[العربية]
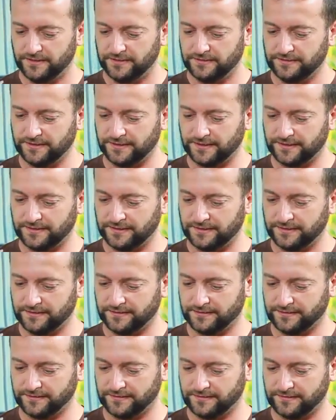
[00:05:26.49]
يعني
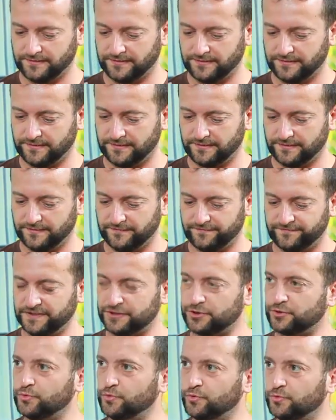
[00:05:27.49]
آه، في
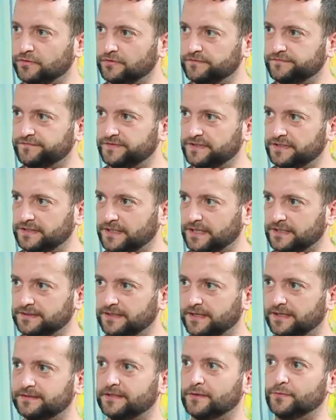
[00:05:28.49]
ترو في
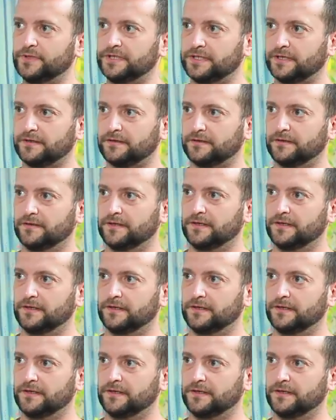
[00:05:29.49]
عنا ادوير